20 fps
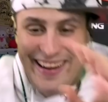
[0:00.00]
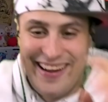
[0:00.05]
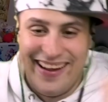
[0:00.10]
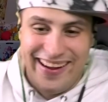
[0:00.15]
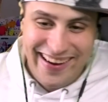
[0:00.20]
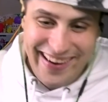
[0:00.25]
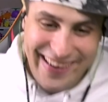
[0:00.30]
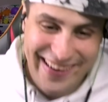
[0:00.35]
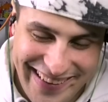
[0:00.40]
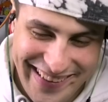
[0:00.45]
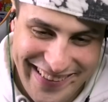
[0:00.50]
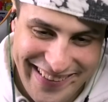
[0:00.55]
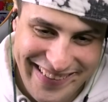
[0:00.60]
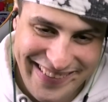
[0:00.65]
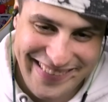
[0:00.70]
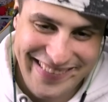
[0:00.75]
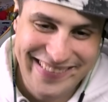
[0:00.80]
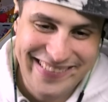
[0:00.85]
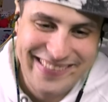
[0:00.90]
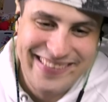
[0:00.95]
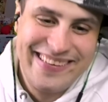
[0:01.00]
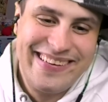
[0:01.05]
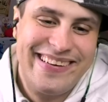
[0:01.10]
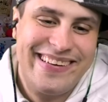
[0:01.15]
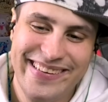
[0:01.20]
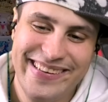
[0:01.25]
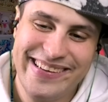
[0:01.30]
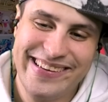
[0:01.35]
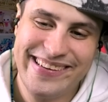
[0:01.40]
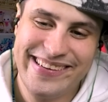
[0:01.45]
フなんだっけ
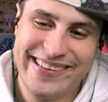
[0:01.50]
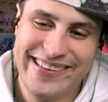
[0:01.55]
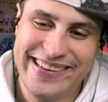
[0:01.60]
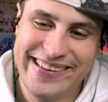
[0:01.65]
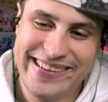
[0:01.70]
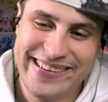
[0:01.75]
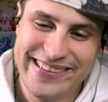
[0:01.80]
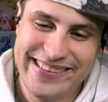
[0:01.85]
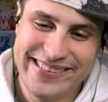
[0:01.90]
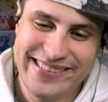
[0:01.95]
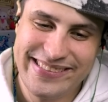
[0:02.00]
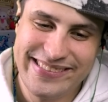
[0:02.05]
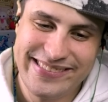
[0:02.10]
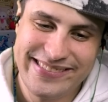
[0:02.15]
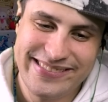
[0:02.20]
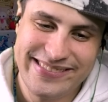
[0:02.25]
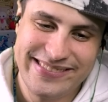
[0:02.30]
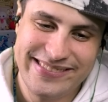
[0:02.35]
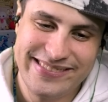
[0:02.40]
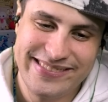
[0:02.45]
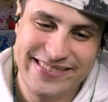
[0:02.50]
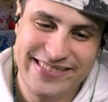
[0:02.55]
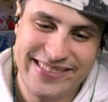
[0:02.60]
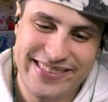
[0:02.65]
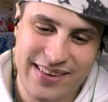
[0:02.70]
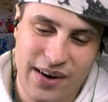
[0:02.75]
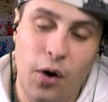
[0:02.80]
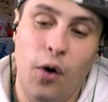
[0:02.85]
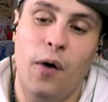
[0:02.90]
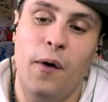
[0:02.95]
ロシア語で虎
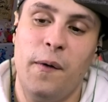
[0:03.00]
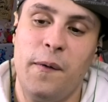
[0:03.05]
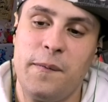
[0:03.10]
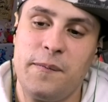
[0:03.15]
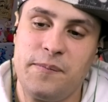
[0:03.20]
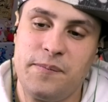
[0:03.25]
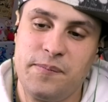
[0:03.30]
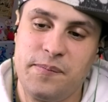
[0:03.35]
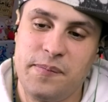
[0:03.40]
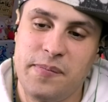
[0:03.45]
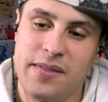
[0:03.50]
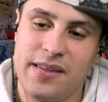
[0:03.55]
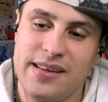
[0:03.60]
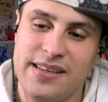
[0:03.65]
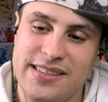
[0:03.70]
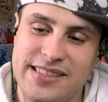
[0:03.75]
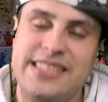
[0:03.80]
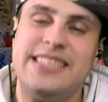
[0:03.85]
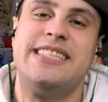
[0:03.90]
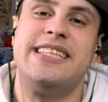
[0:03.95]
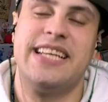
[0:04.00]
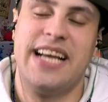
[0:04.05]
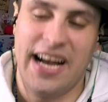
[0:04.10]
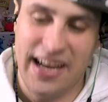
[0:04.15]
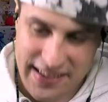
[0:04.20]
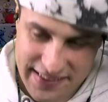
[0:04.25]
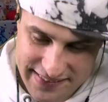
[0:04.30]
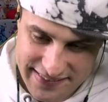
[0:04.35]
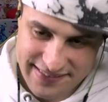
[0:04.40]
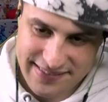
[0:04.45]
獅シっすね
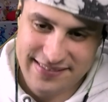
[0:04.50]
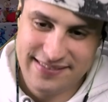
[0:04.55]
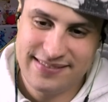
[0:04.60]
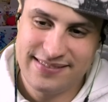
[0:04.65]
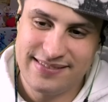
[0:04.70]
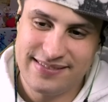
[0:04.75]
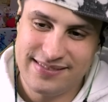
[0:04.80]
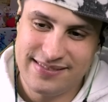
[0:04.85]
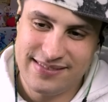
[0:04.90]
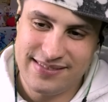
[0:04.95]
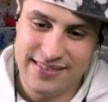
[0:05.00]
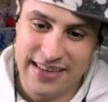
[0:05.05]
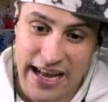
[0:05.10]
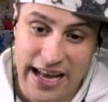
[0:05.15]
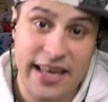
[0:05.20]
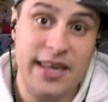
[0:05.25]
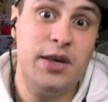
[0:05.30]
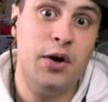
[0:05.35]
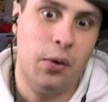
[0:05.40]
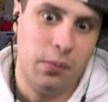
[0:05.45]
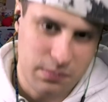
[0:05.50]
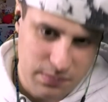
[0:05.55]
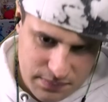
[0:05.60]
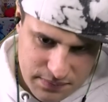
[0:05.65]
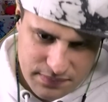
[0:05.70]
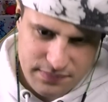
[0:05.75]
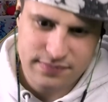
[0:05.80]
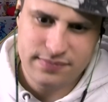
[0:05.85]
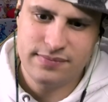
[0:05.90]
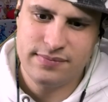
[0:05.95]
シシライオン前の時はい
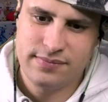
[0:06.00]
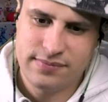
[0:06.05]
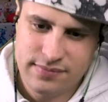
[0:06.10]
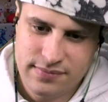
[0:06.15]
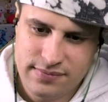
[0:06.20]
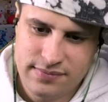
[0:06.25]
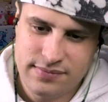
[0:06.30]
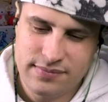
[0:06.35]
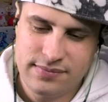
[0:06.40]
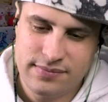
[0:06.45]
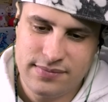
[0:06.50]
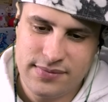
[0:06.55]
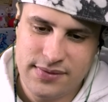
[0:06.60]
なかったよな